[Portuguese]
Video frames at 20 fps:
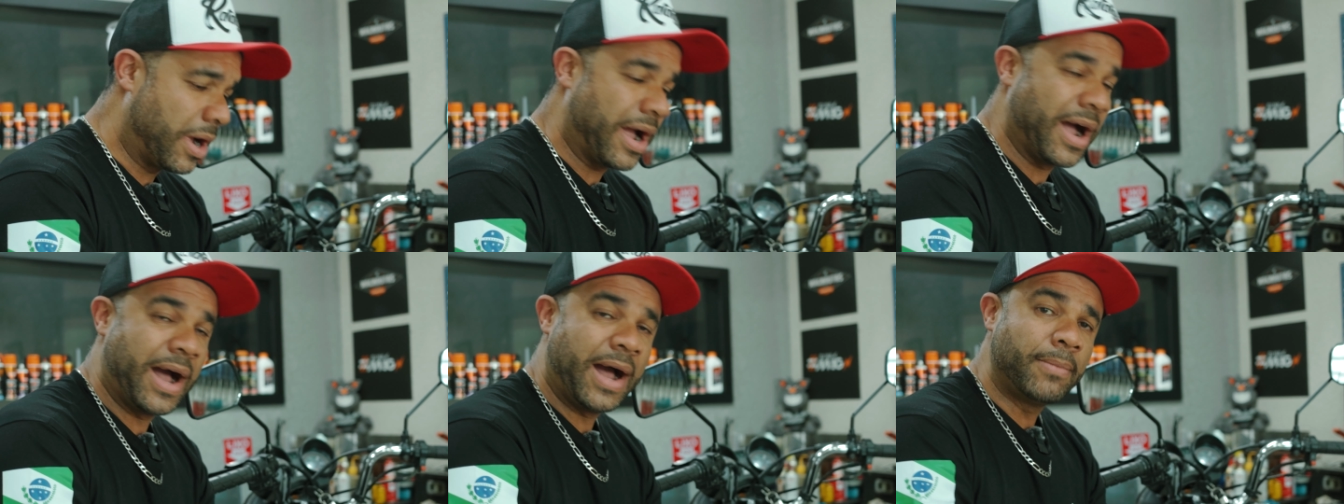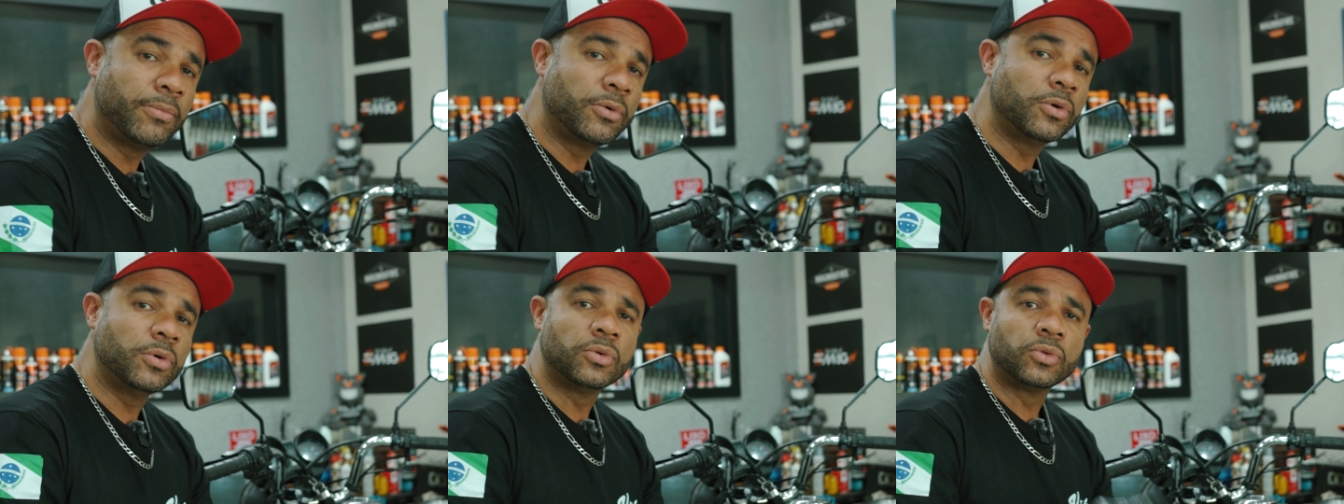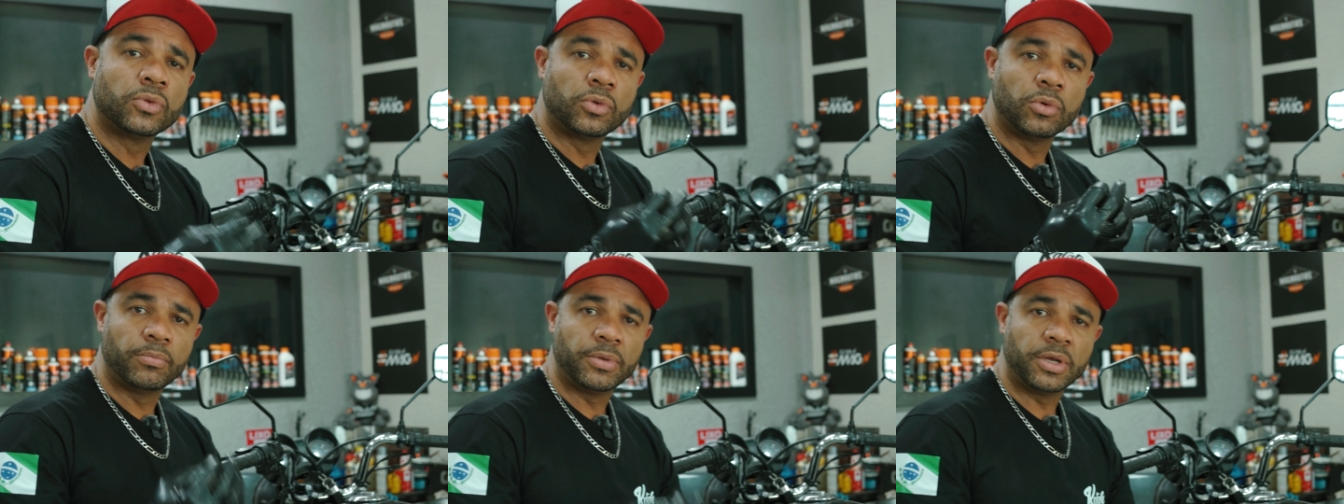o cabo
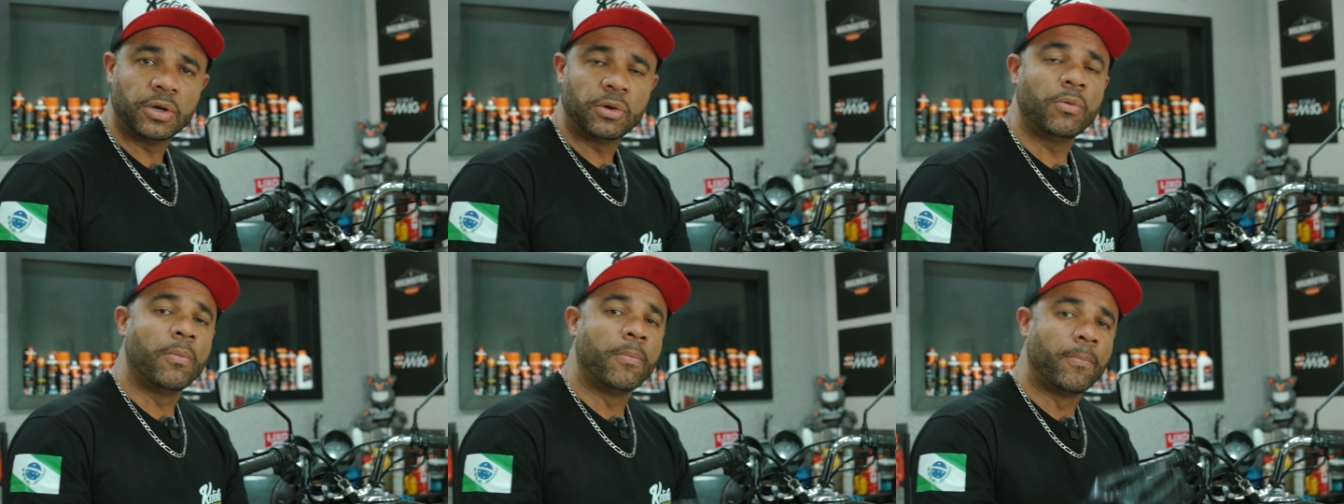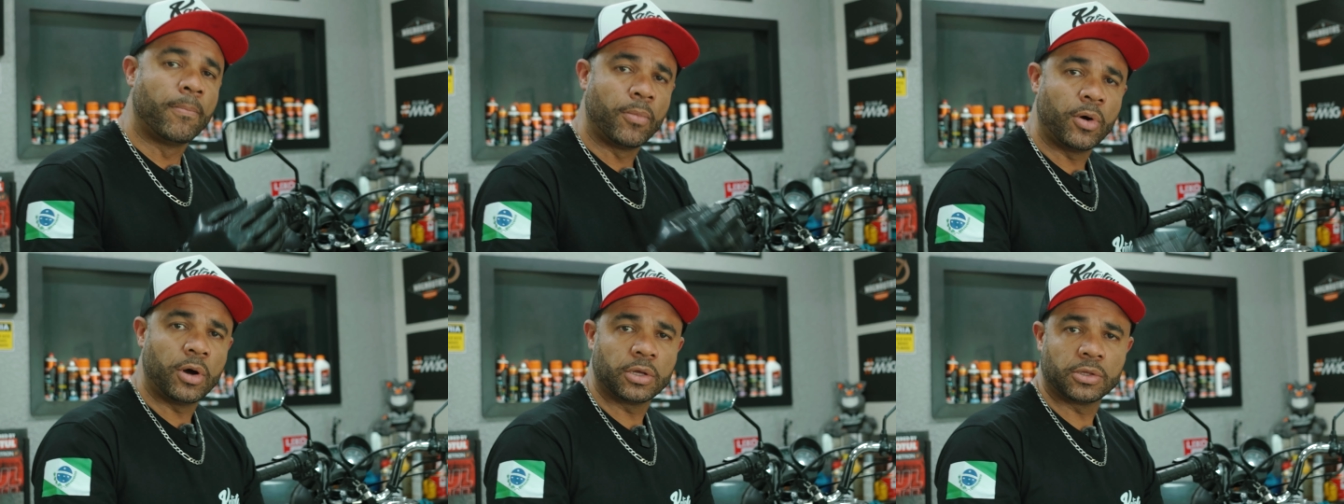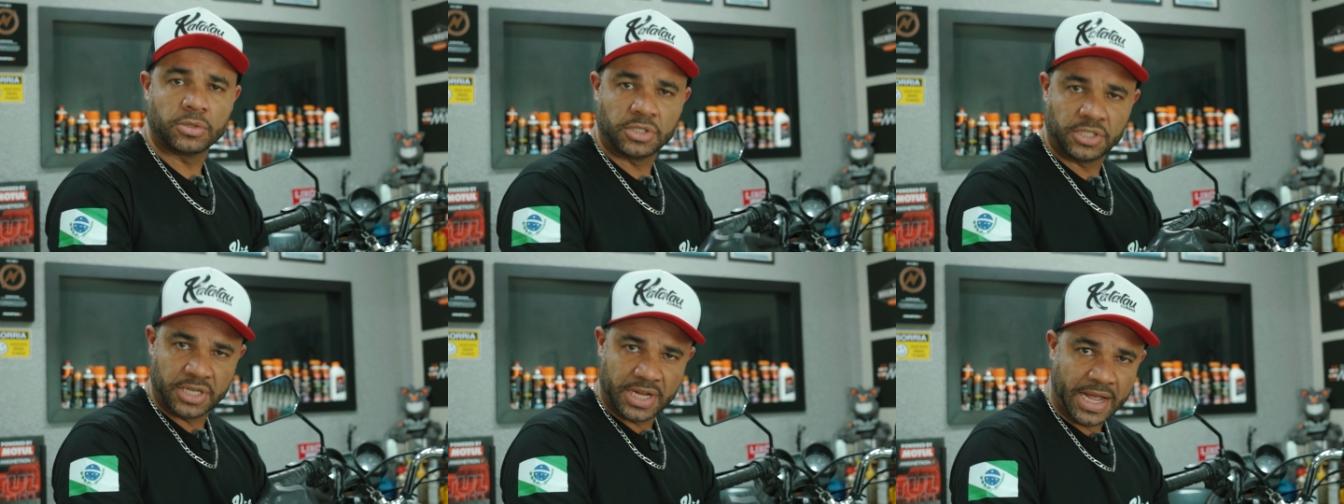do meu
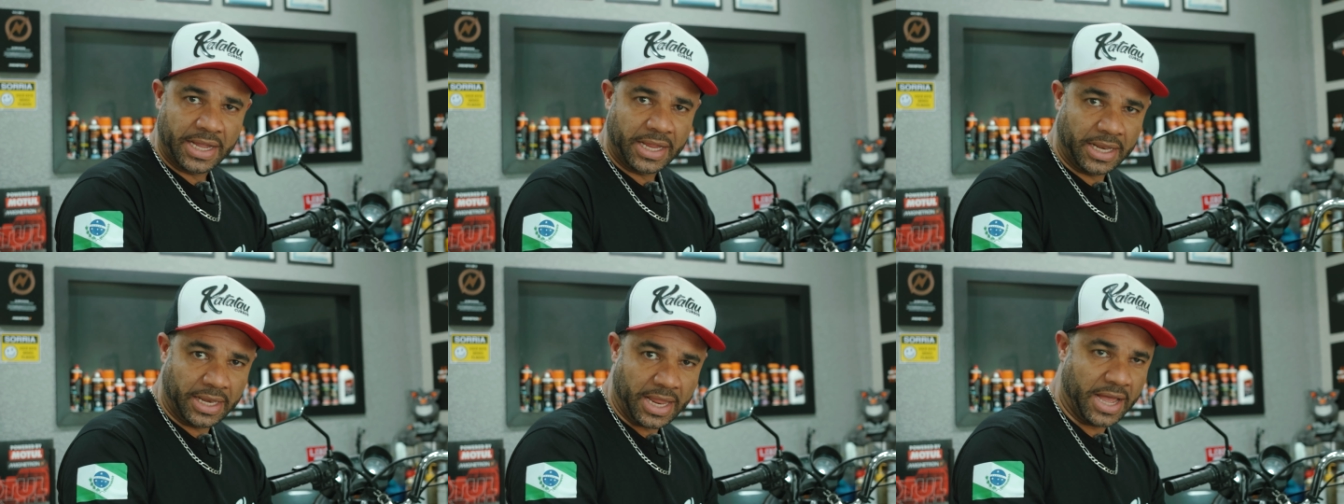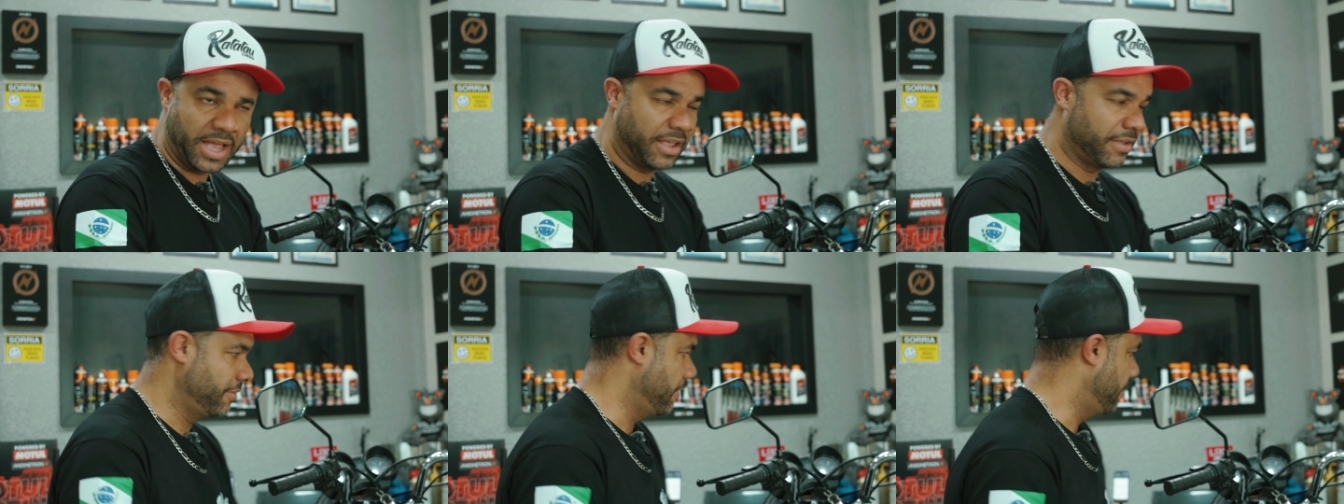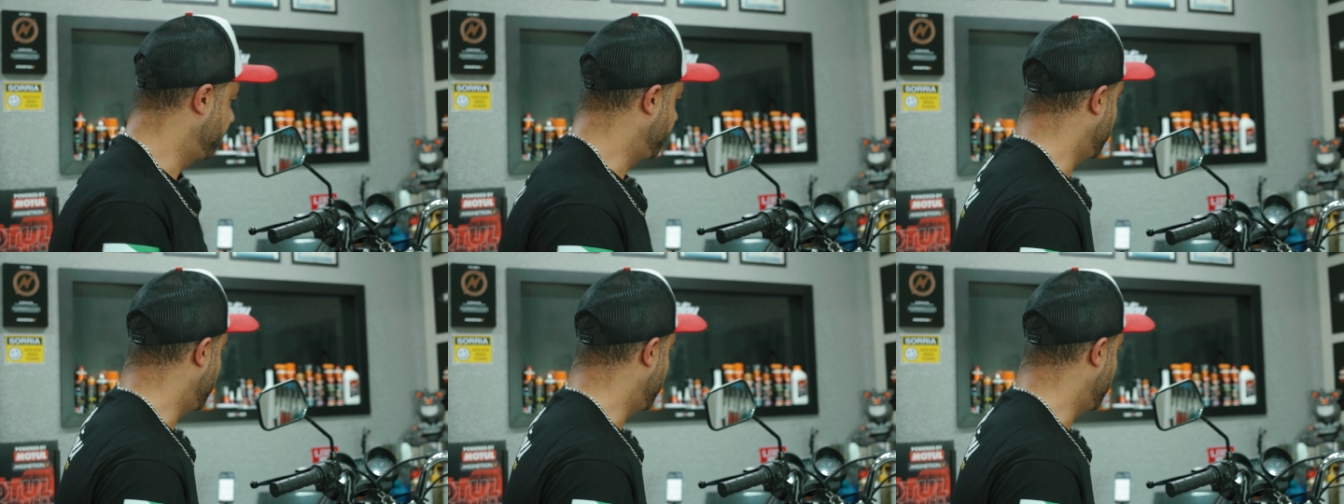Moto Jag Live.